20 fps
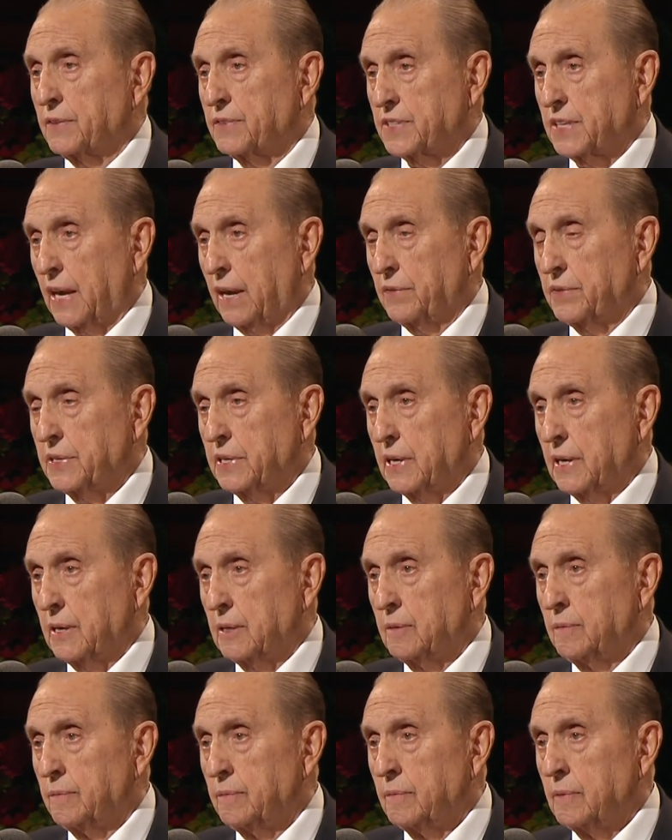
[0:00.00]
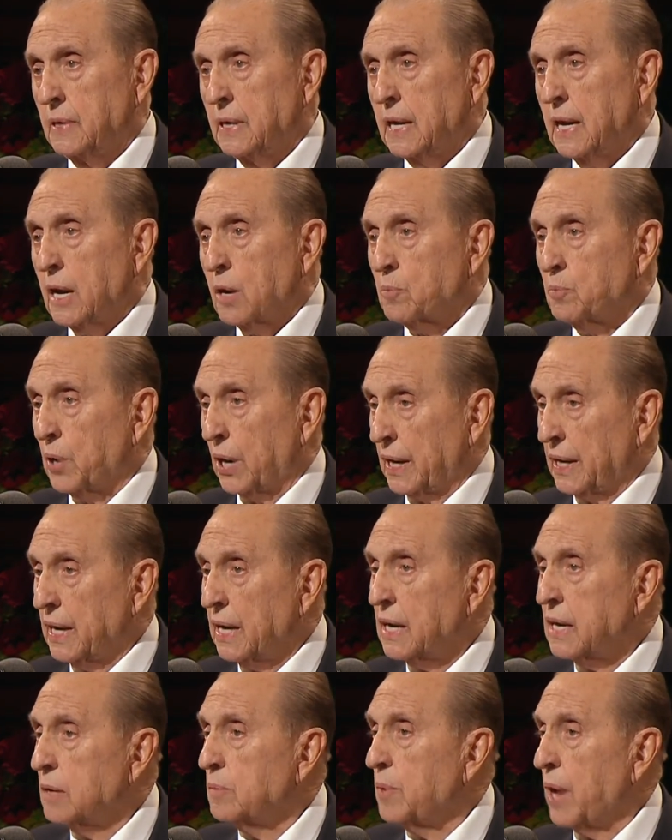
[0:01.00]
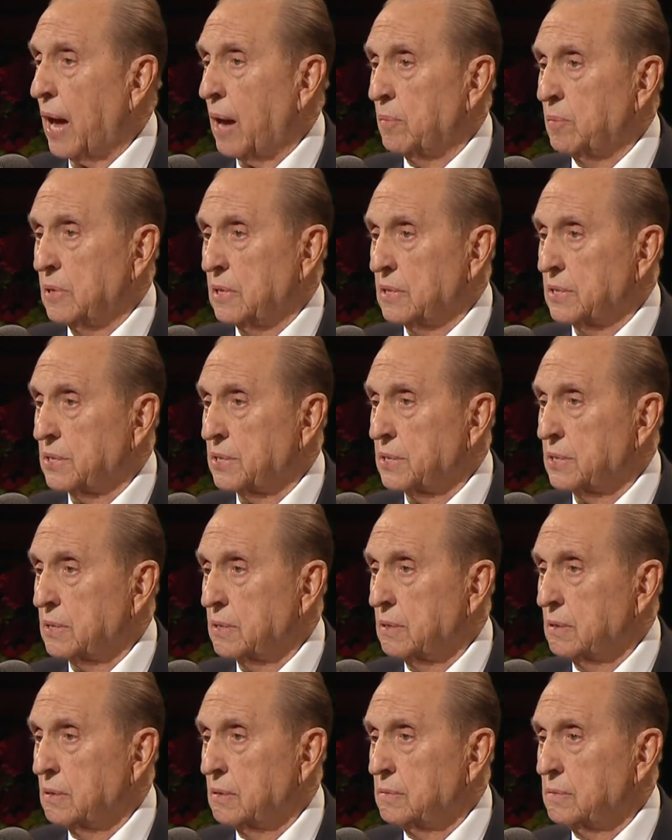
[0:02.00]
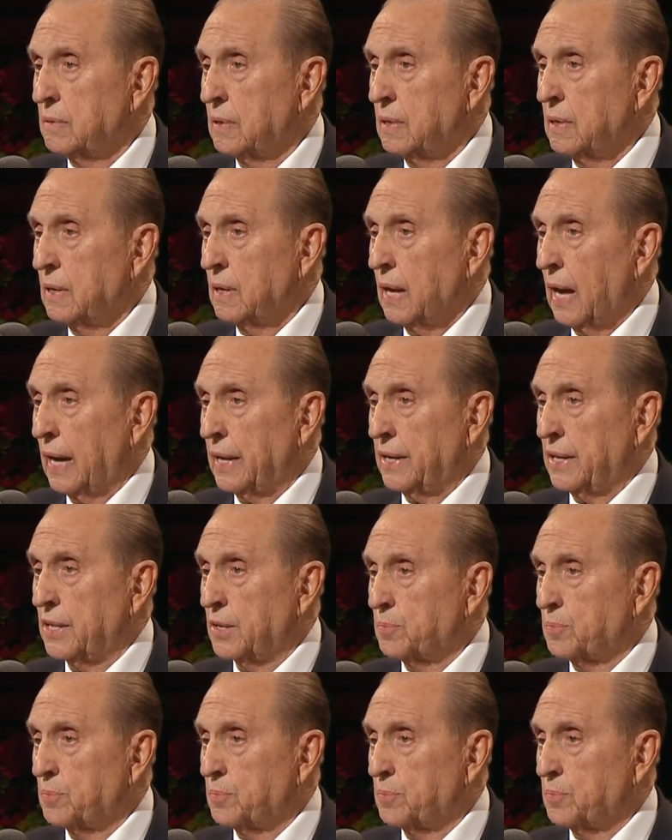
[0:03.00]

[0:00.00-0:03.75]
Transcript: 违反诫命，几乎毁了